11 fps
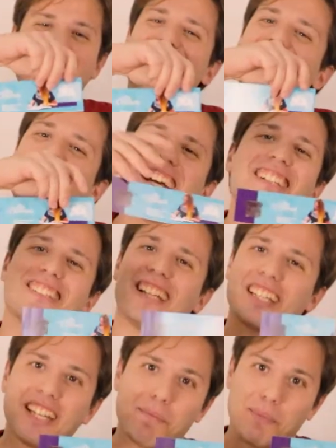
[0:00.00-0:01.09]
E isso
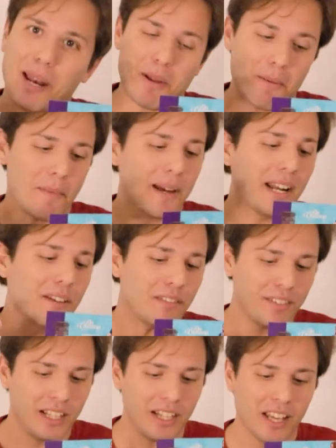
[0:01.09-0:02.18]
aqui que mim é uma
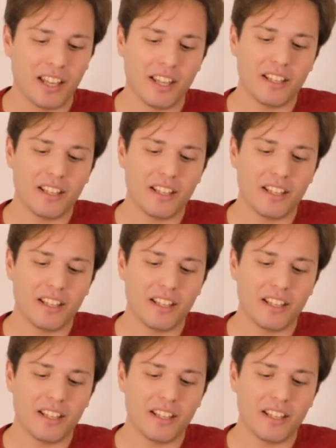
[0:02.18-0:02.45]
maravilha,